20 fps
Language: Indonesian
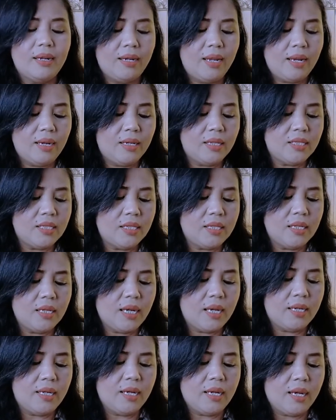dan di sini
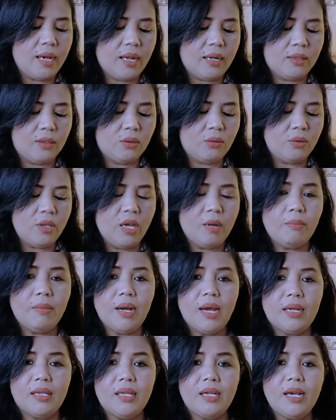ada kartu yang
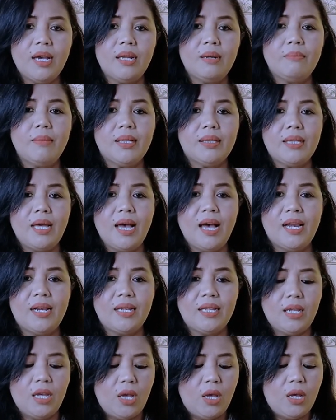mengartikan
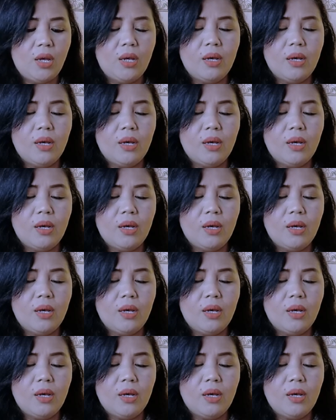matahari.